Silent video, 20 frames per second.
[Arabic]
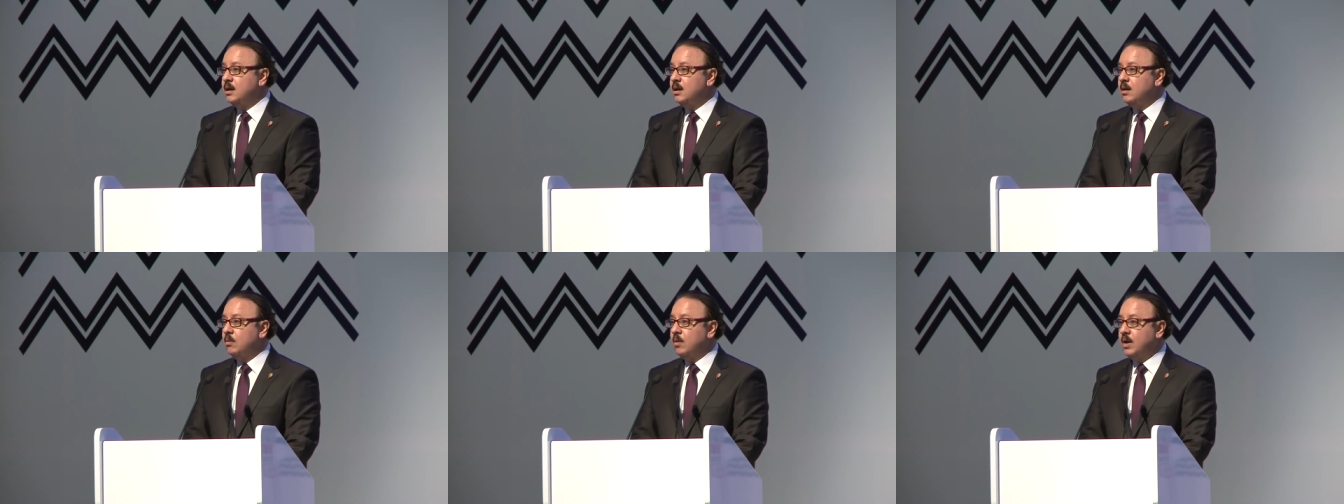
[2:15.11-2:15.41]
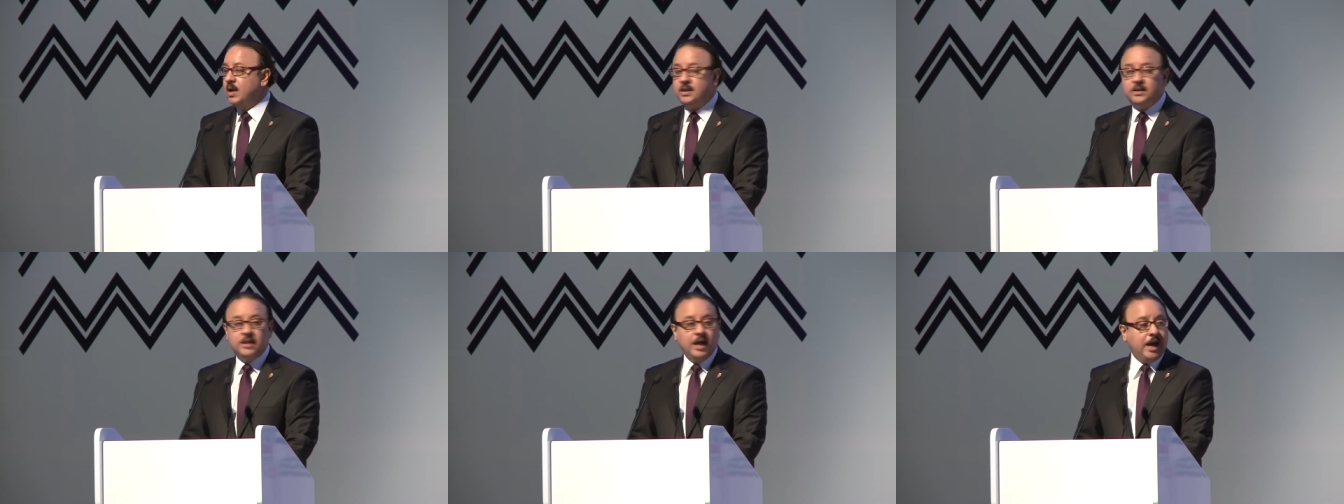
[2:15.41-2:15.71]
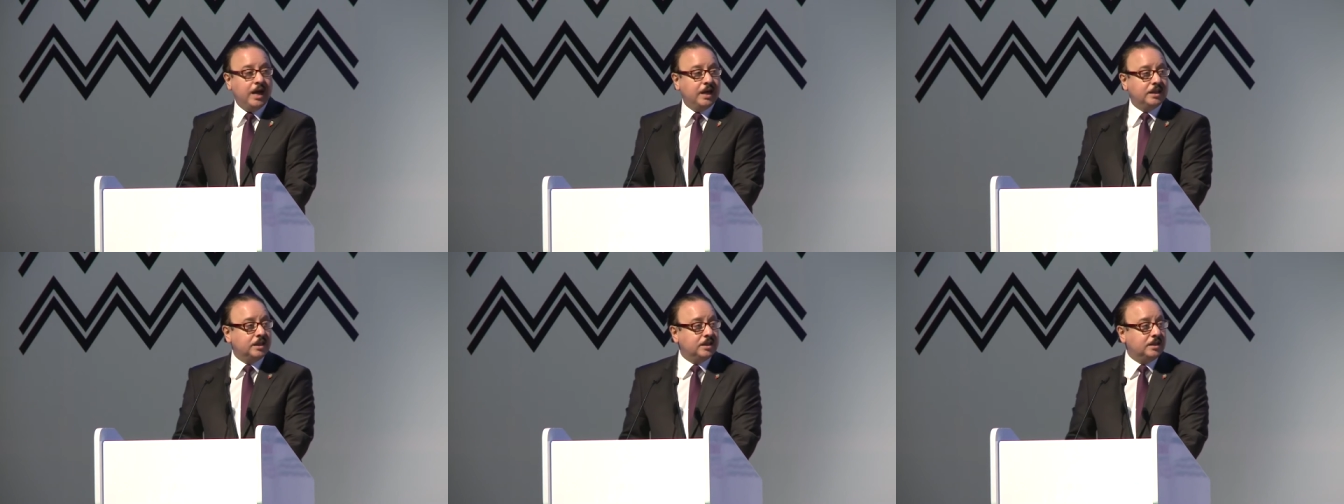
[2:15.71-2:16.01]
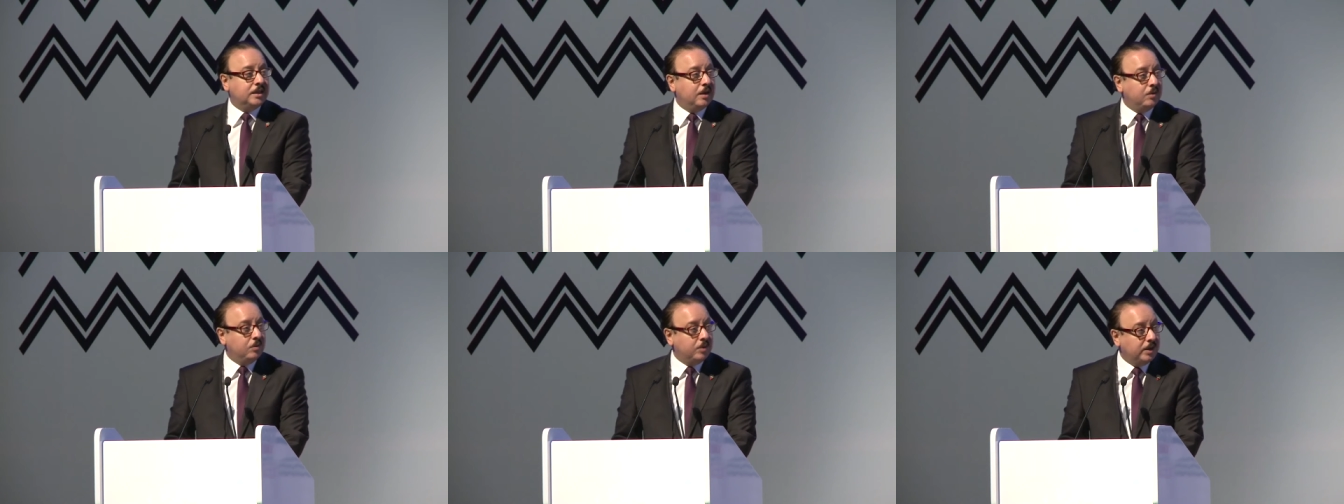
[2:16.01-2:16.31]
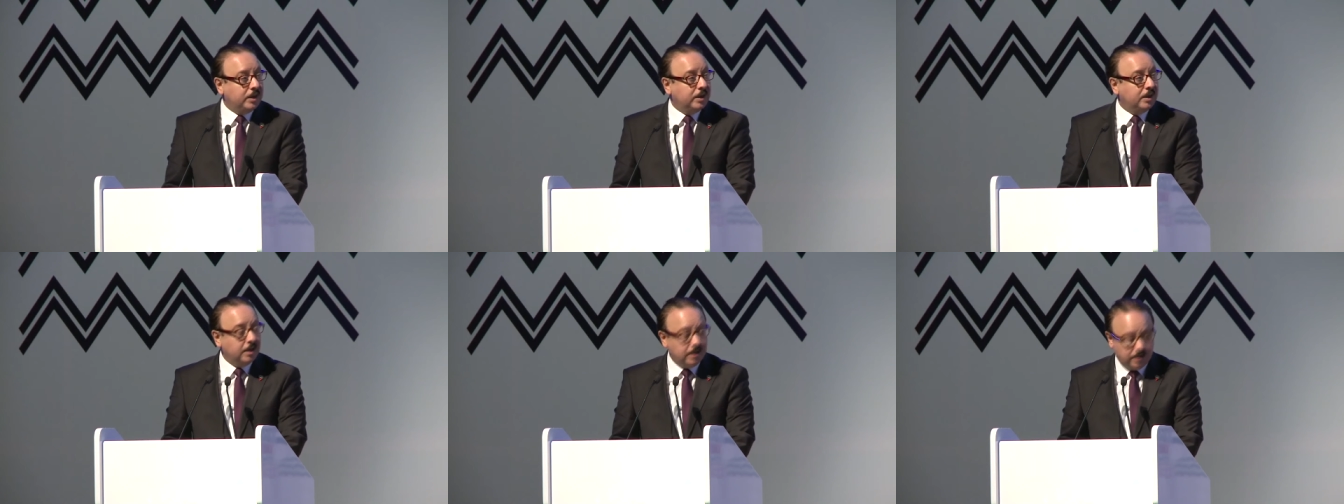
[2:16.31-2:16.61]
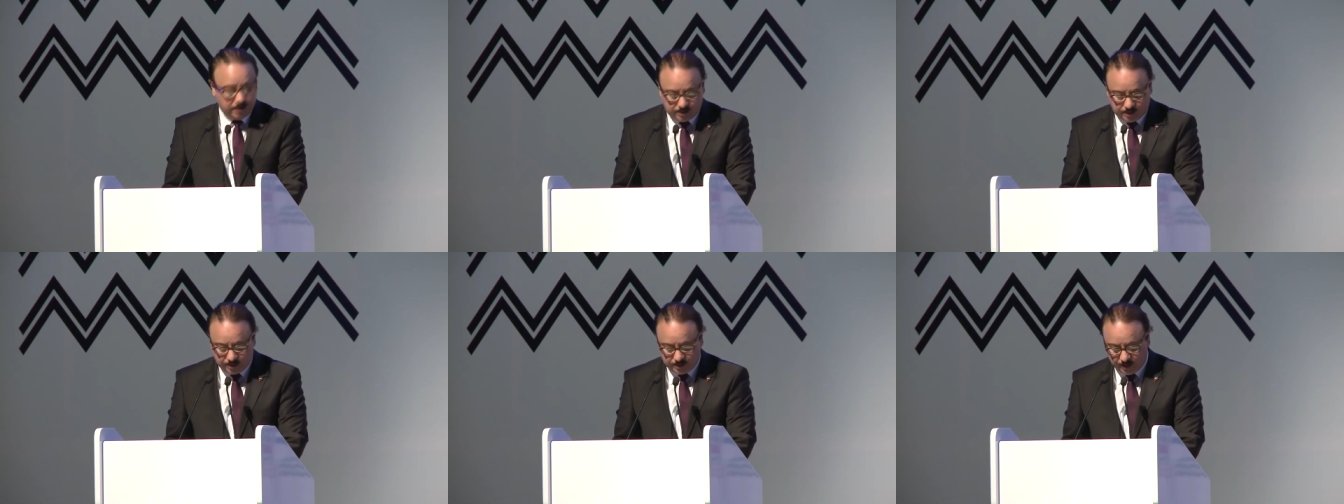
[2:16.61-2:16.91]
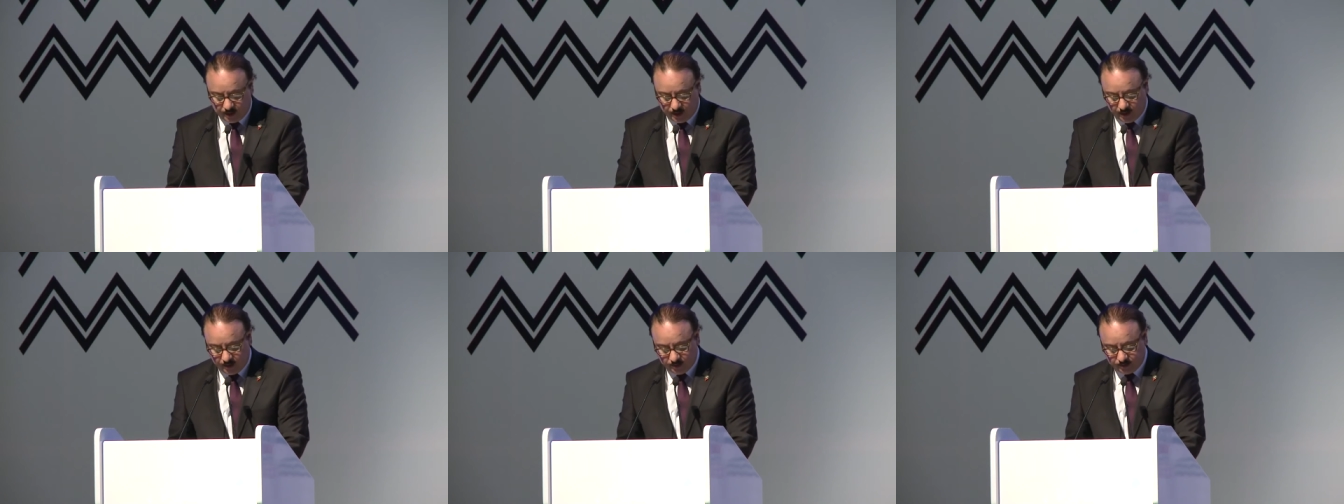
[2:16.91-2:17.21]
والاتحاد الدولي
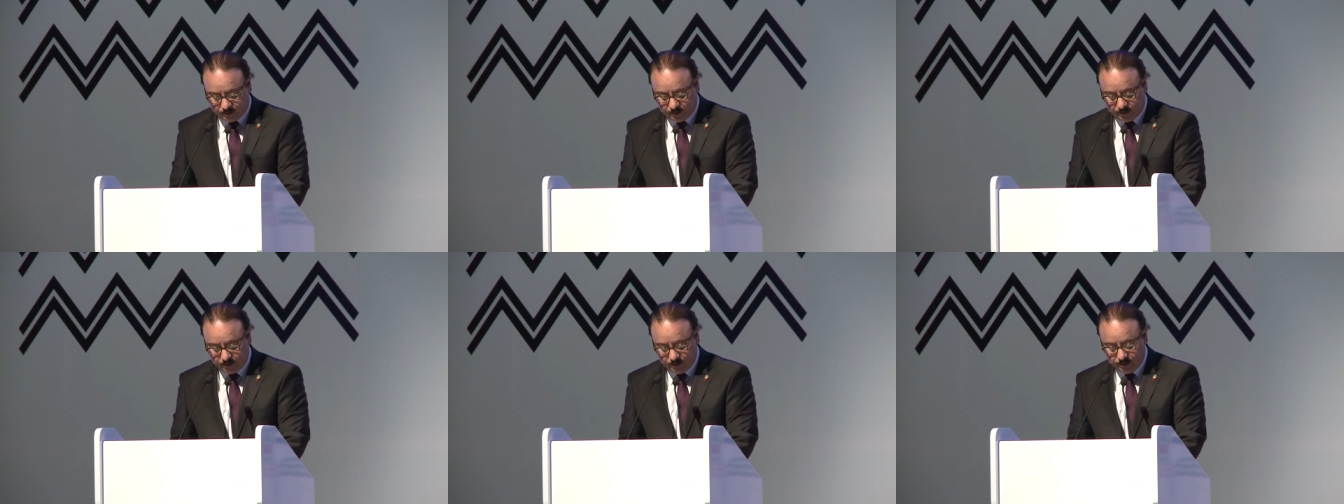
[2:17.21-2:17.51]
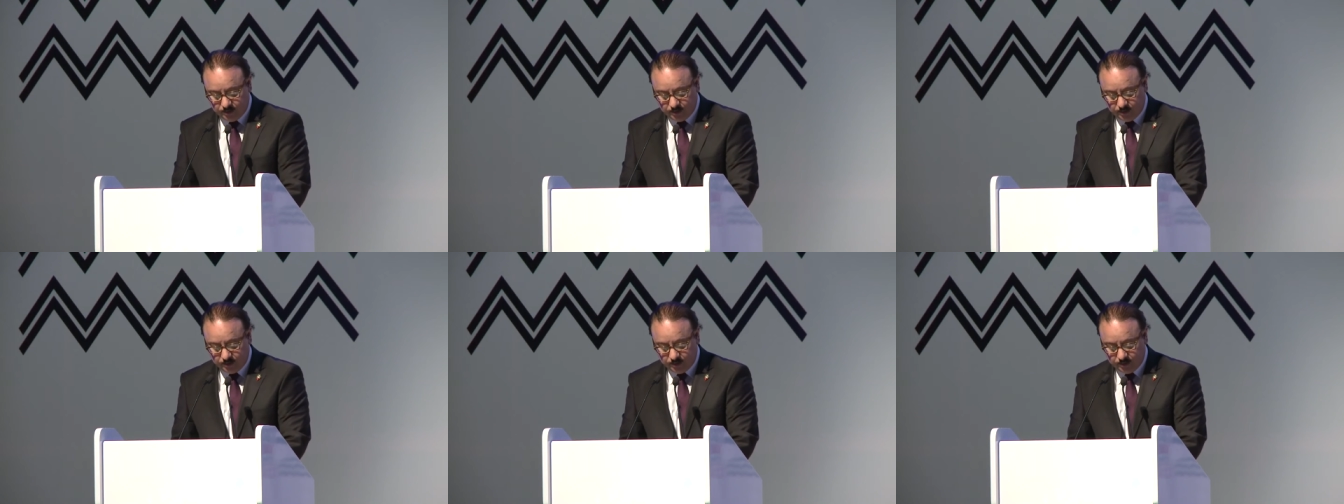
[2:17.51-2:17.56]
للاتصالات